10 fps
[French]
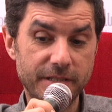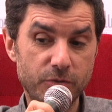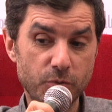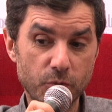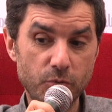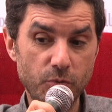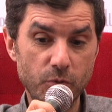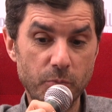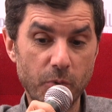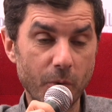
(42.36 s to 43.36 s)
c'est surtout
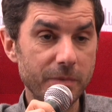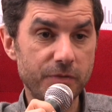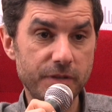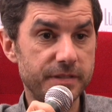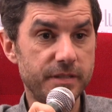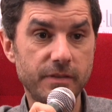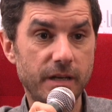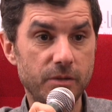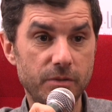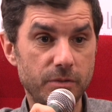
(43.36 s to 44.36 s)
le premier
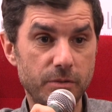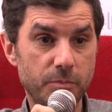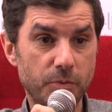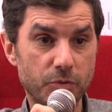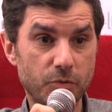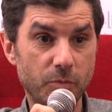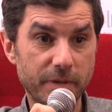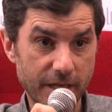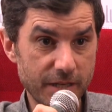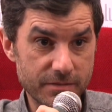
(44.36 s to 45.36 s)
festival euh, pour ce long
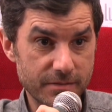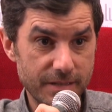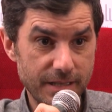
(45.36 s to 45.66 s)
métrage.